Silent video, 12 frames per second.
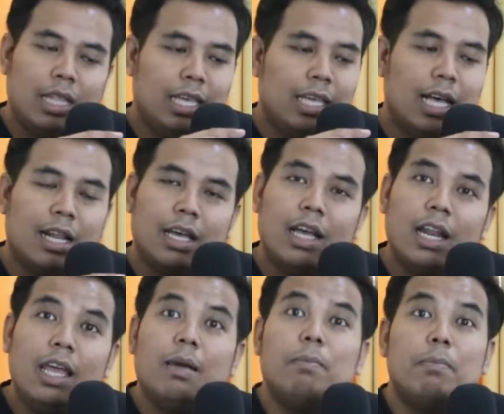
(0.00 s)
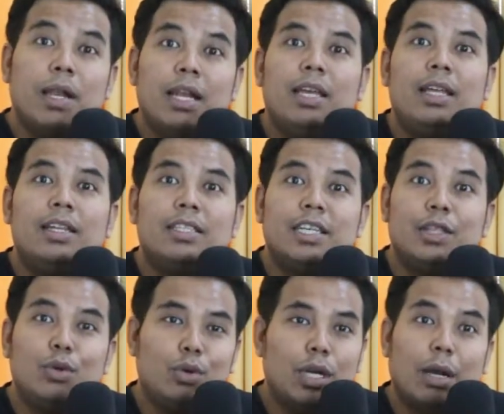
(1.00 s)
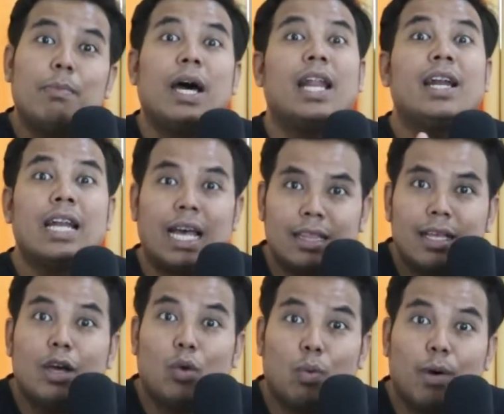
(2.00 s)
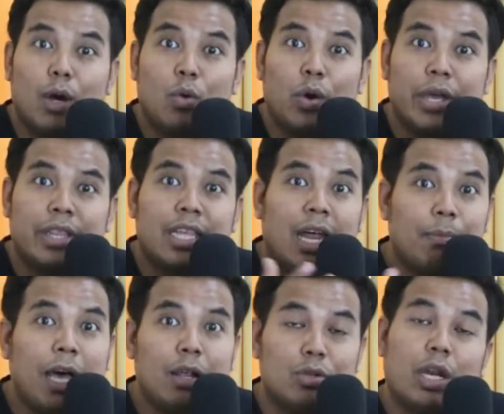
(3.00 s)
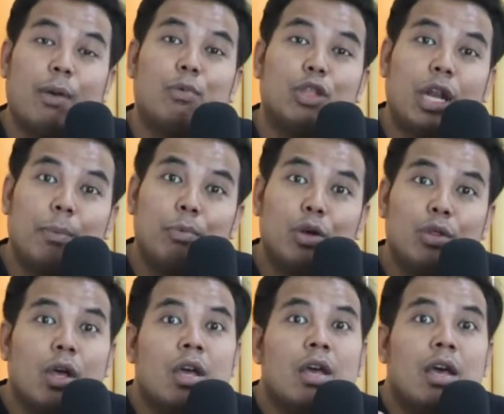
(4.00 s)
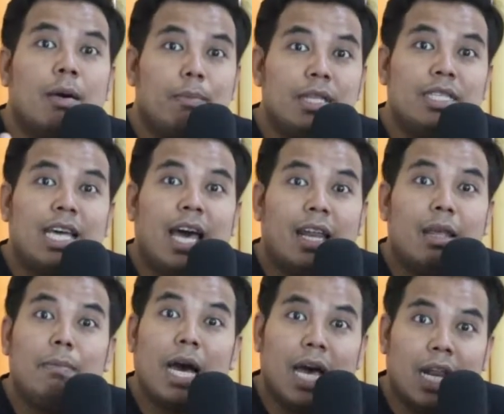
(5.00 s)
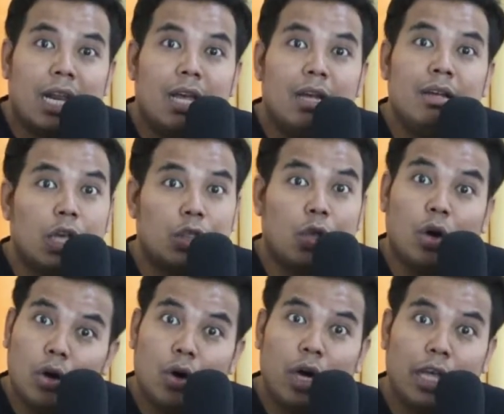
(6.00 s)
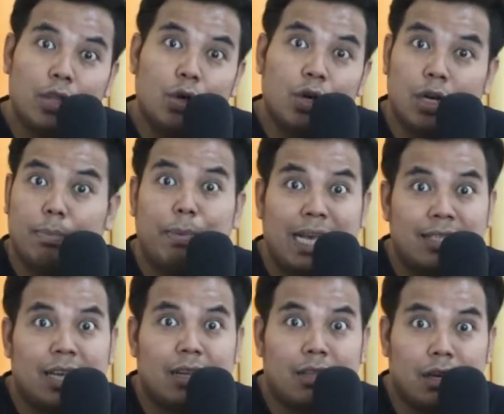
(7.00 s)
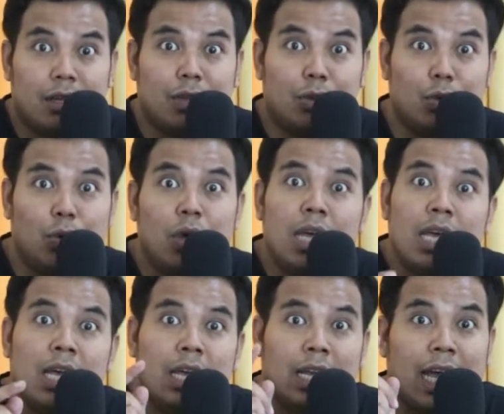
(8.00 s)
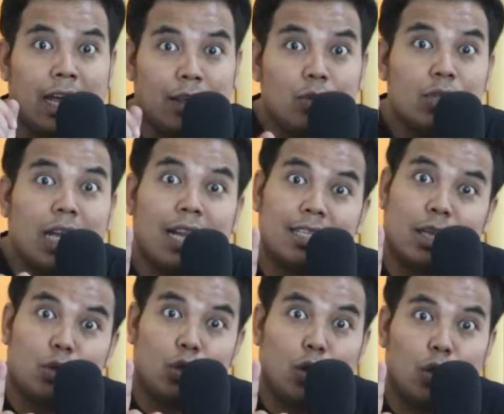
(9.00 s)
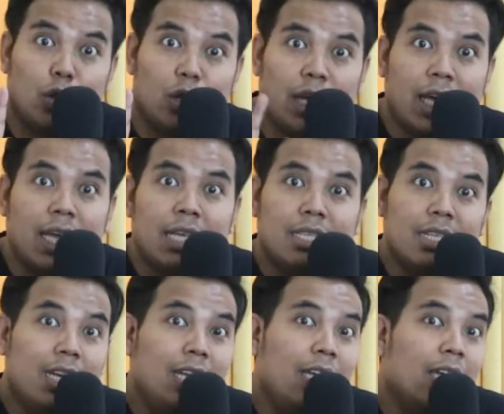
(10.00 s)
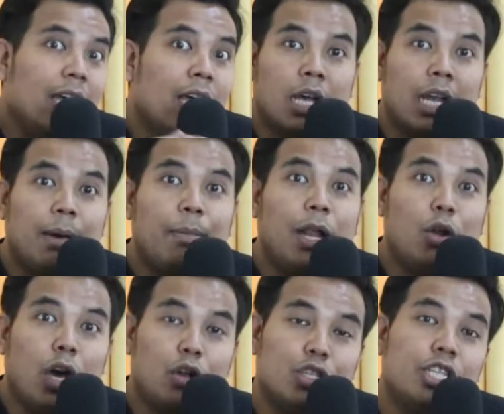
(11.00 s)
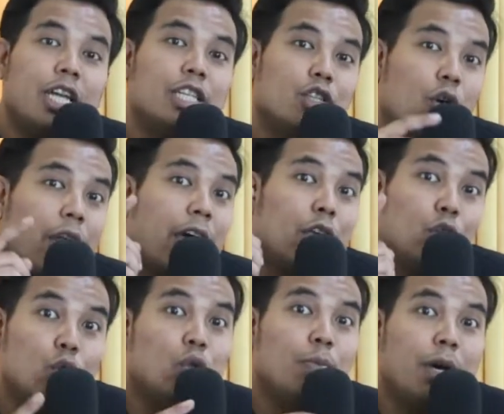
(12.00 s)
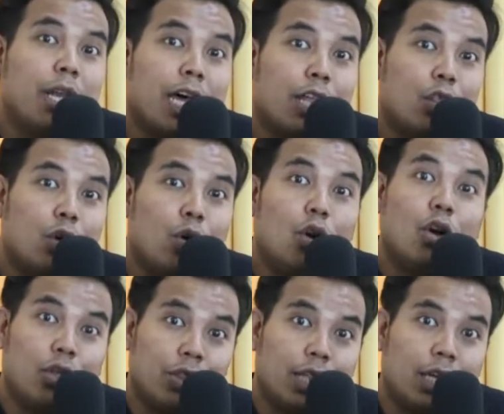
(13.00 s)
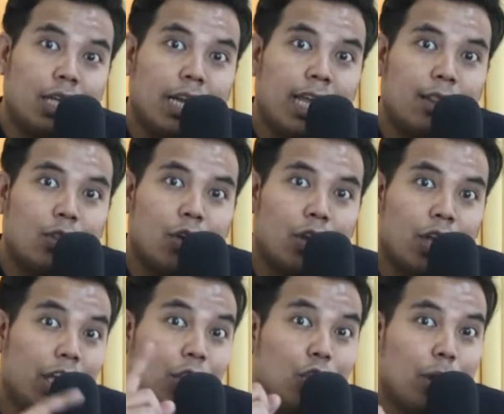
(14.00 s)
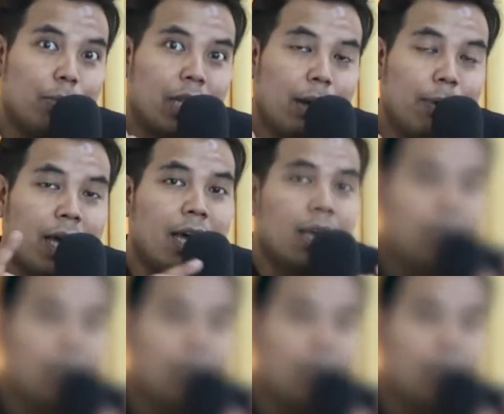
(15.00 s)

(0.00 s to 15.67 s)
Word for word: tinggal klik beli di situ dan barang datang ke rumah gue tanpa harus repot-repot mencari barang ke toko atau ke pasar tertentu. Nah, itu salah satu contohnya. Jadi, kenapa lo harus jadi seorang YouTuber atau konten kreator? Itu yang pertama.